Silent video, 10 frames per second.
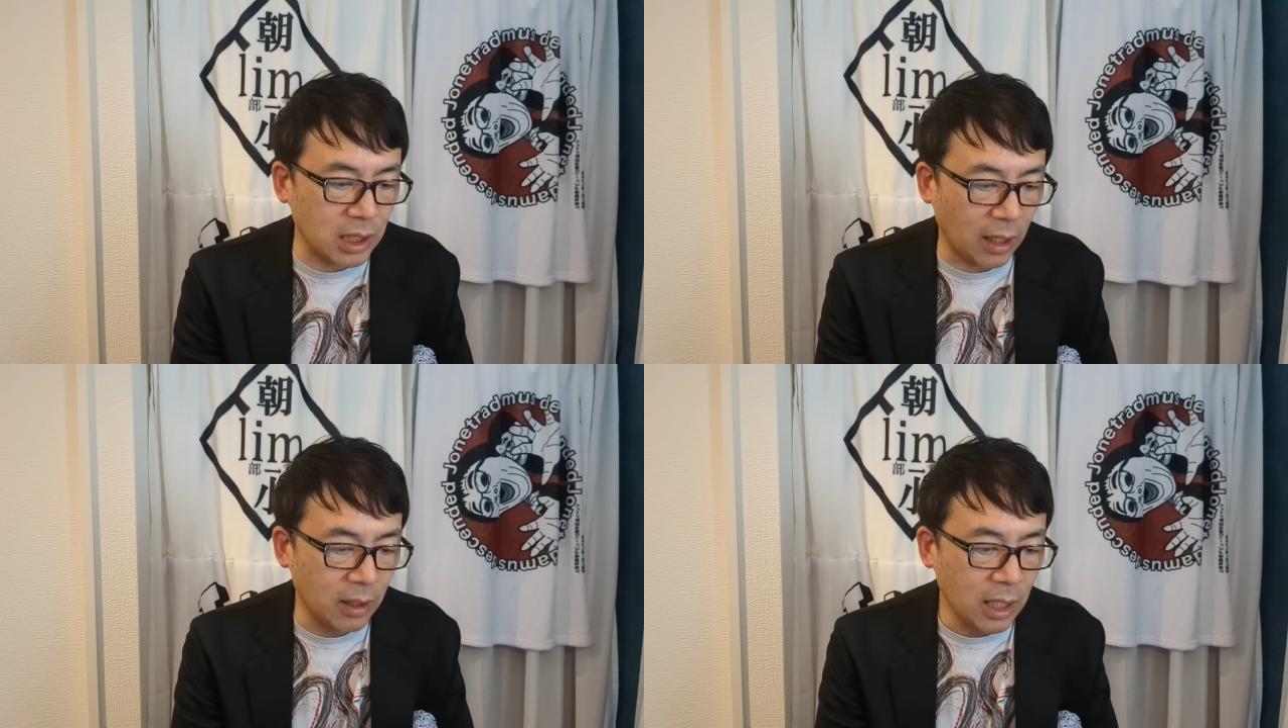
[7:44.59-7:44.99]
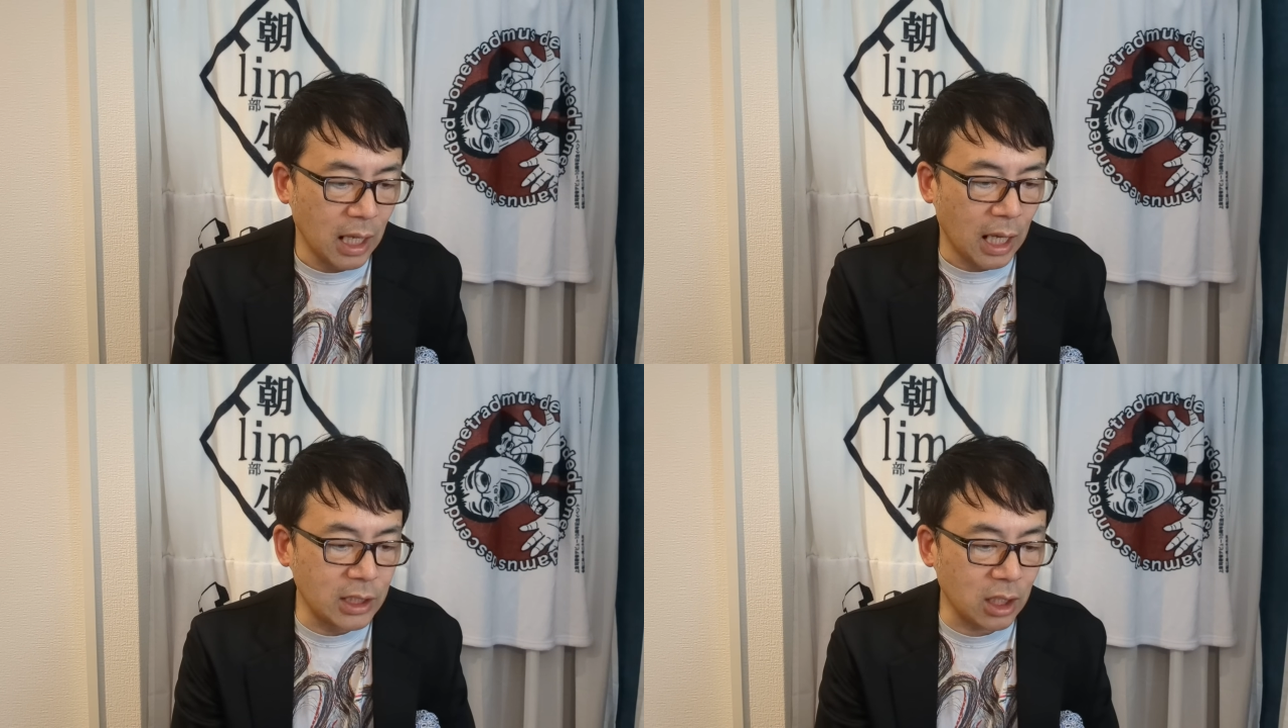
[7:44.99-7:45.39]
ぎない。
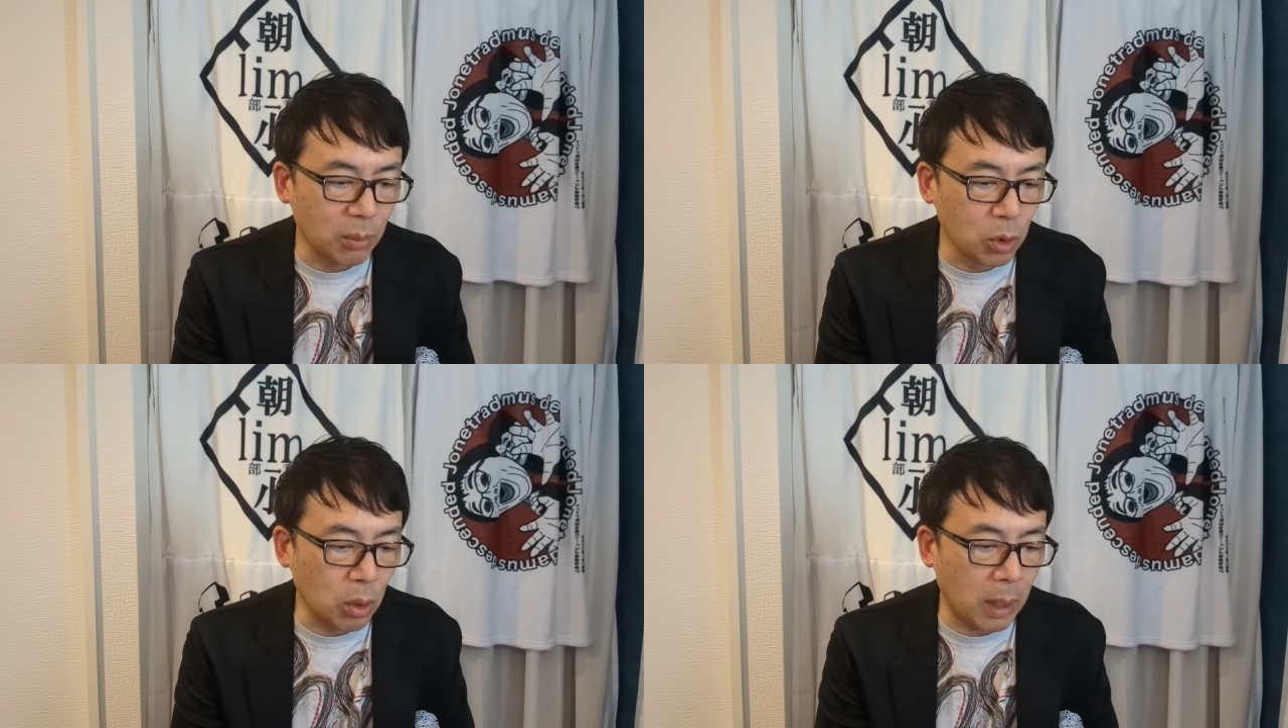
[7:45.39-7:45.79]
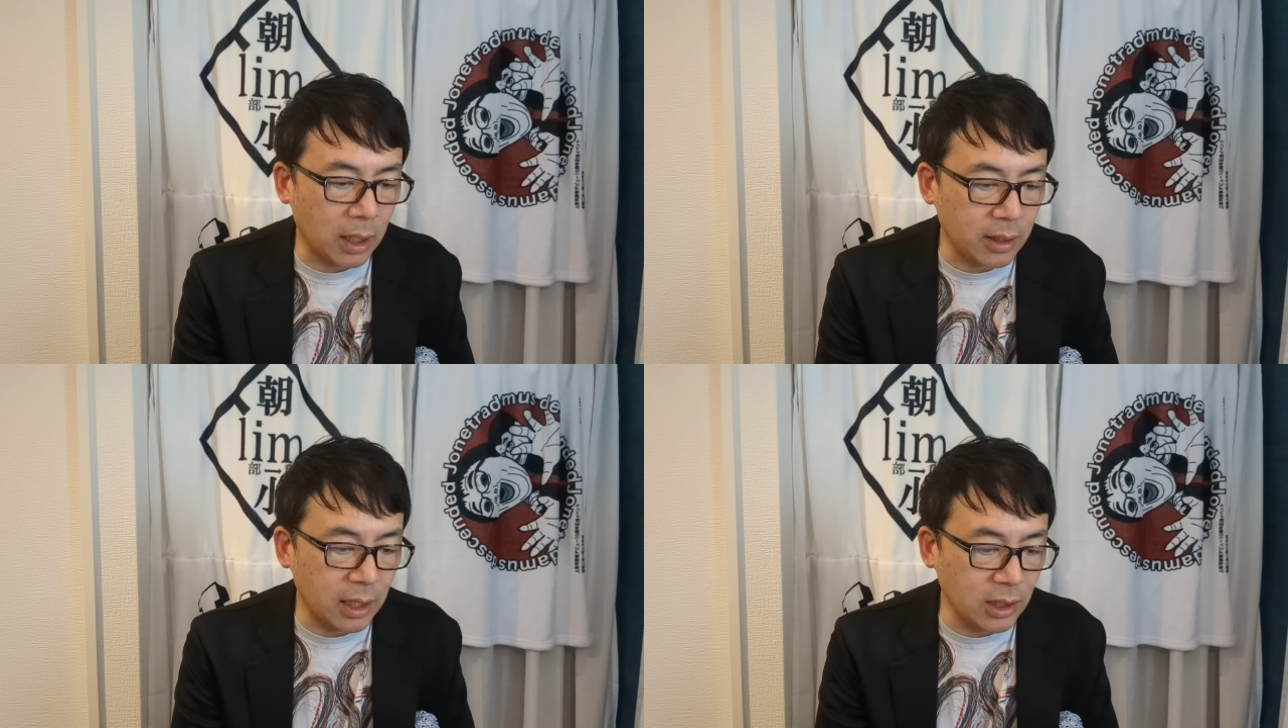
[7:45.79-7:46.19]
アジアで最も
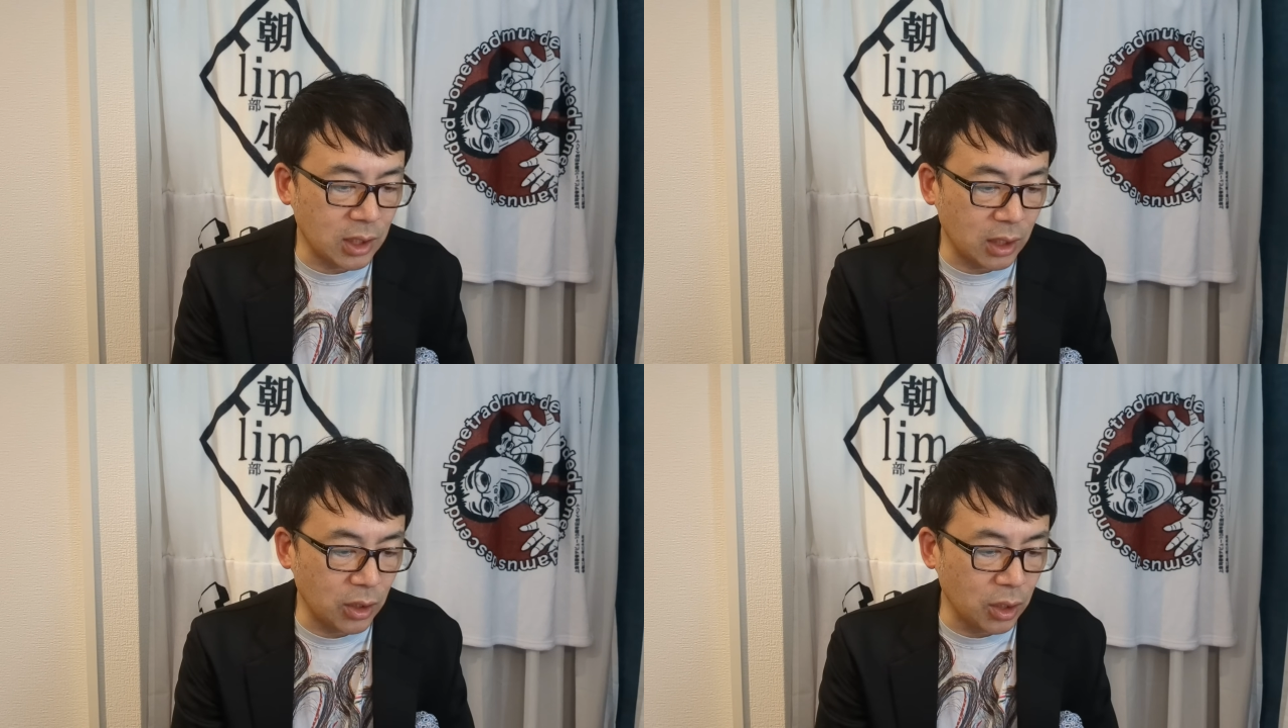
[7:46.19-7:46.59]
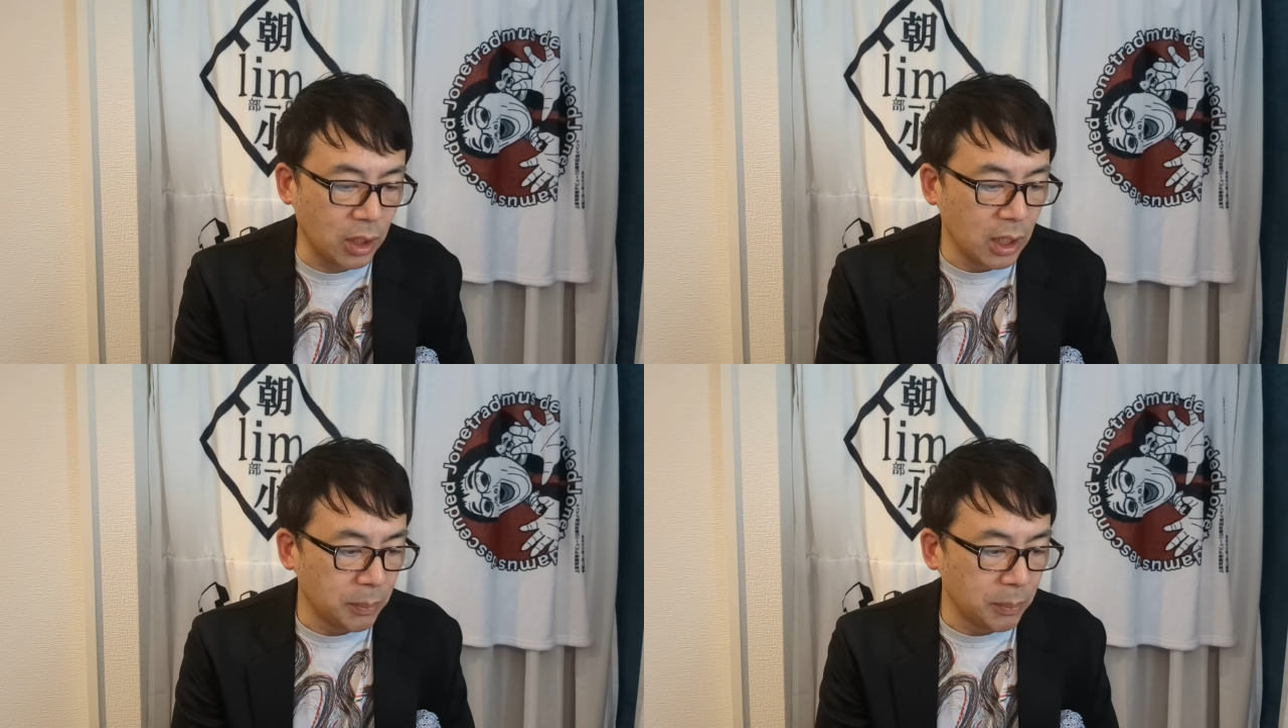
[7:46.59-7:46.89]
発展している